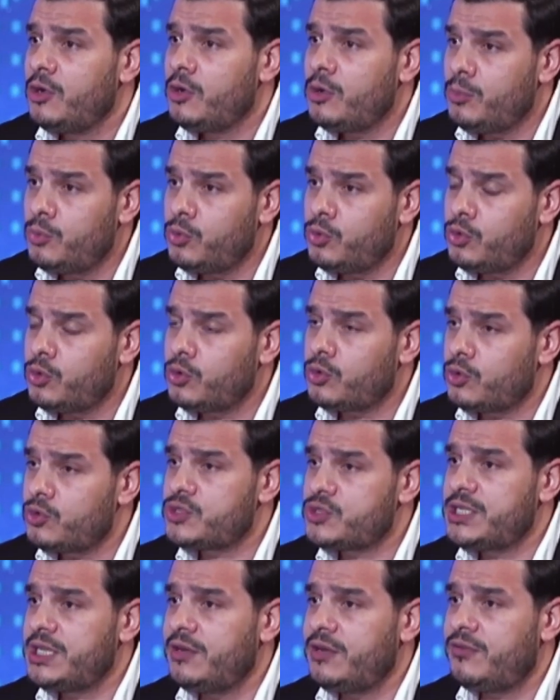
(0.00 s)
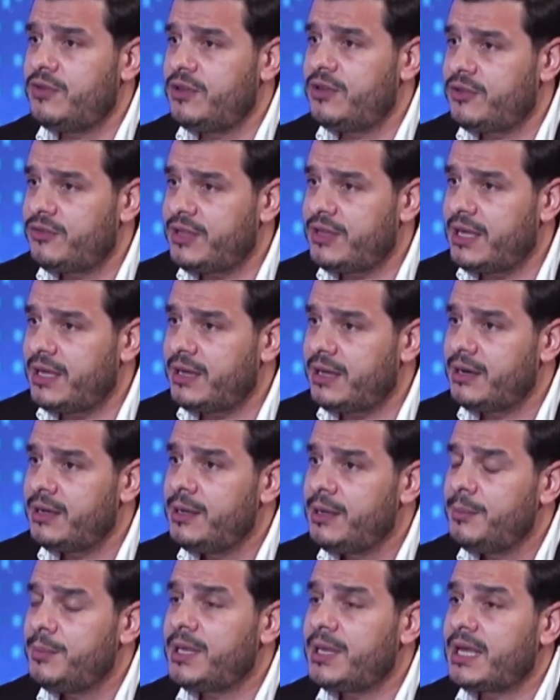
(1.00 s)
بنوك روسية في الجزائر
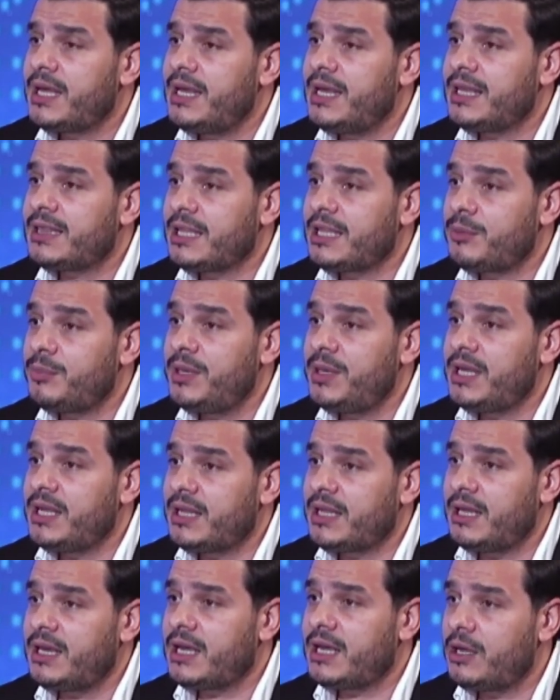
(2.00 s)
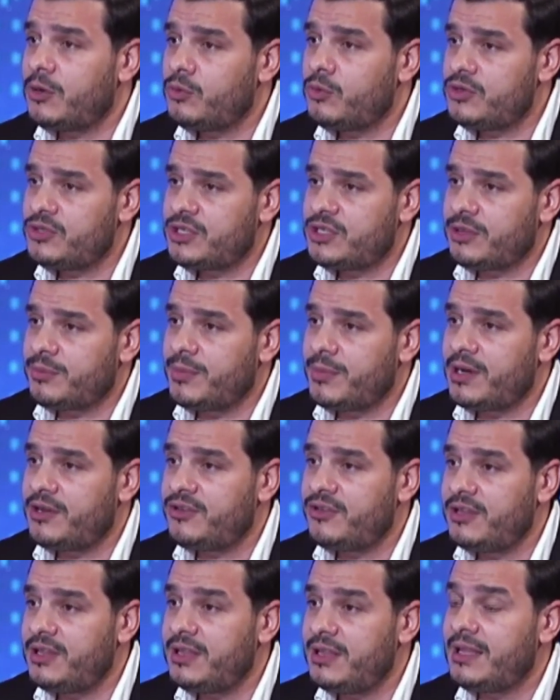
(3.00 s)
من خلال تطمينات عن قانون الاستثمار
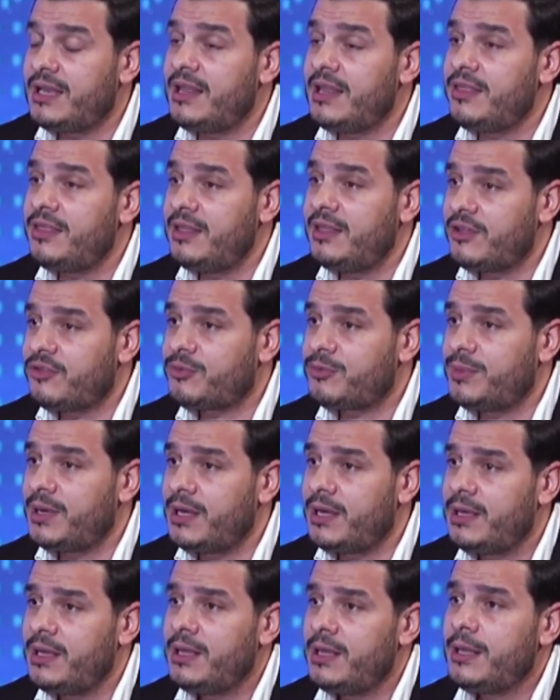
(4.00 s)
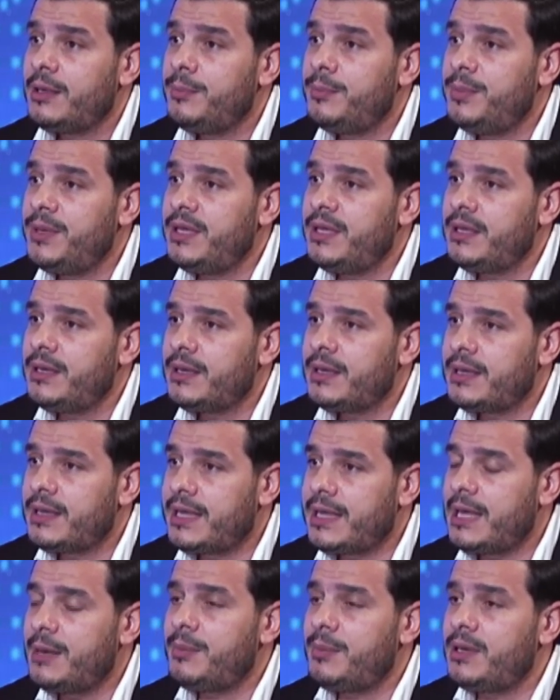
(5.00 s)
الجديد الذي يسمح ب
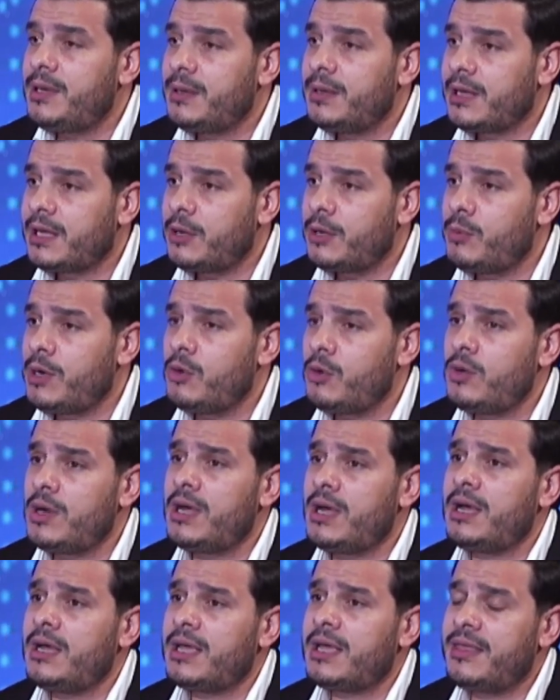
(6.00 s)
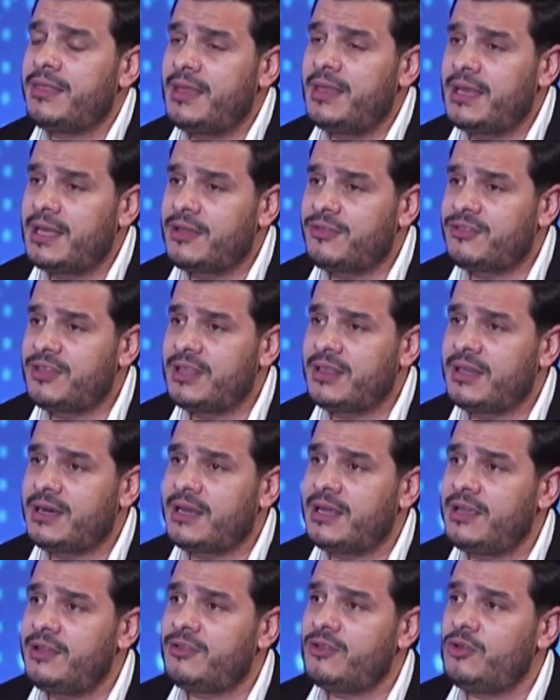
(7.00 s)
كامل قواه وكذلك السيد
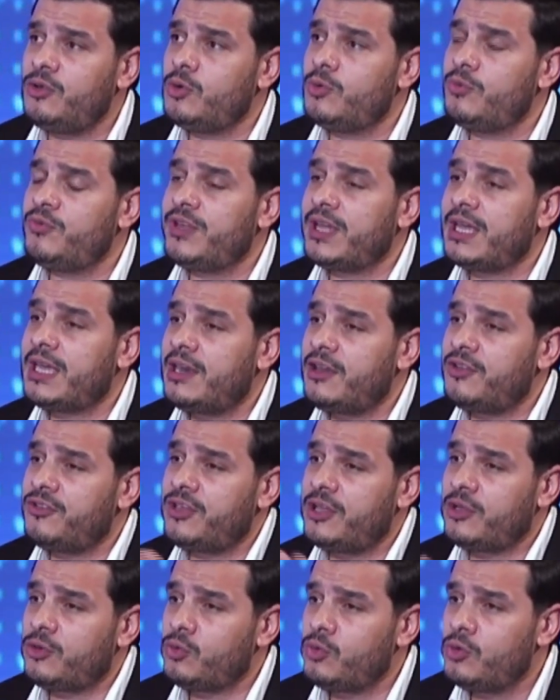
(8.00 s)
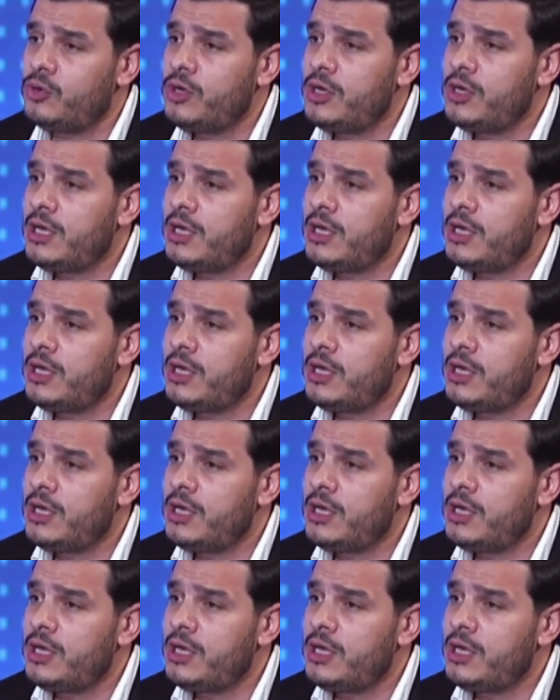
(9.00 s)
الرئيس اليوم في خرجاته